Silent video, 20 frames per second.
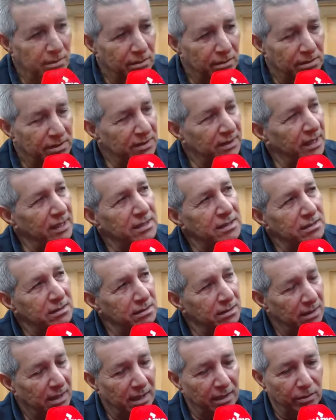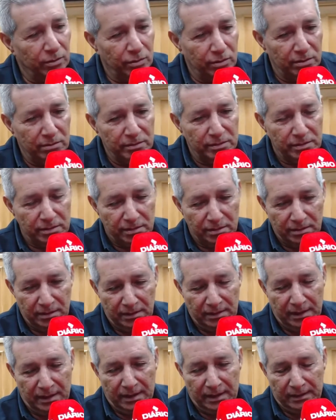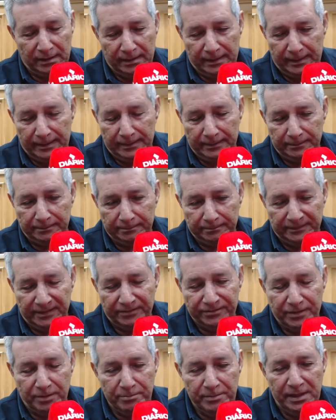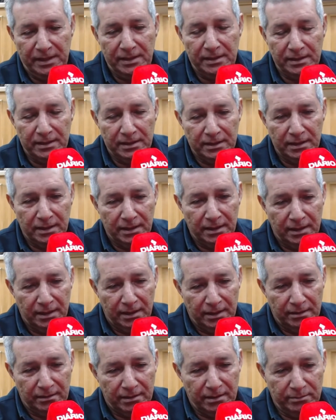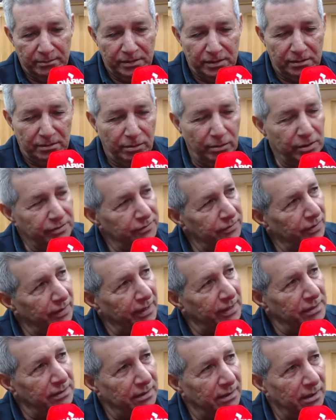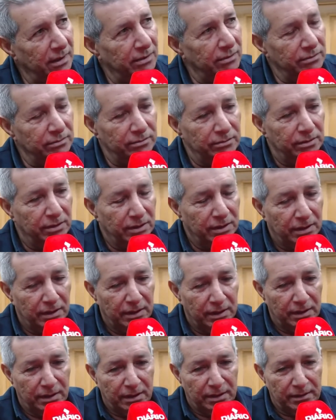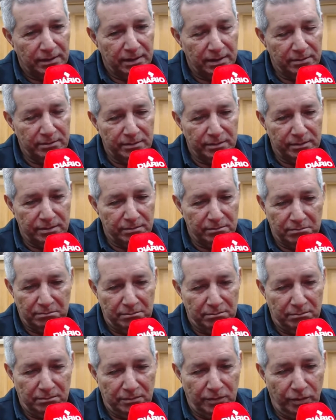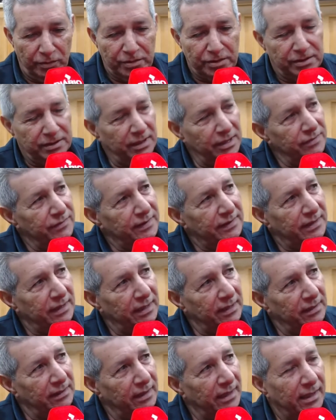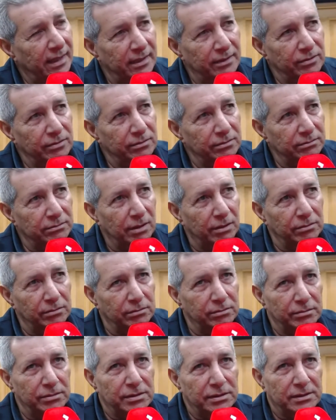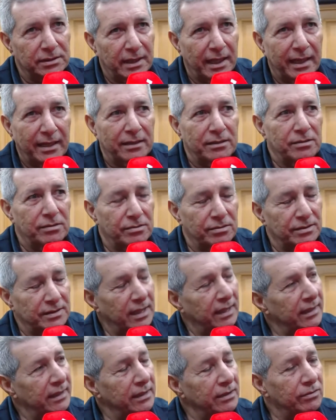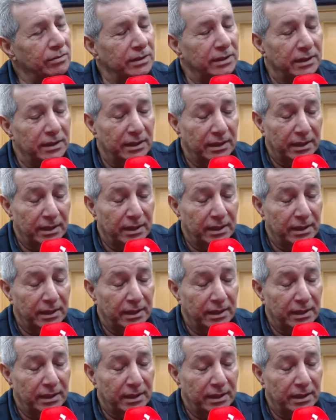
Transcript: seis agrônomos na, na, na família, temos dois florestal, temos dois, três veterinários, alguns técnicos agrícola